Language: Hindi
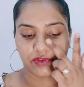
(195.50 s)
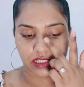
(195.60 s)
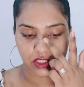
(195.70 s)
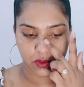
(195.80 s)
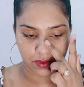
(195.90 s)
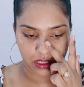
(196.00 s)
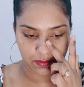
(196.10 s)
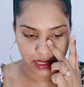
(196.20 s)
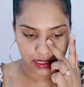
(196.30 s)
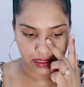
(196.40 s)
फेस के ऊपर ही
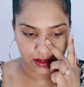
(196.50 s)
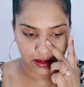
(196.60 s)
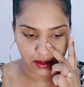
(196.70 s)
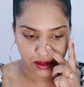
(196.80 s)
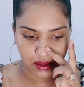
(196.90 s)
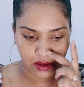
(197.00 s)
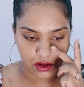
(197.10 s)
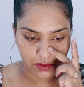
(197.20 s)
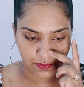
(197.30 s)
अप्लाई करना है और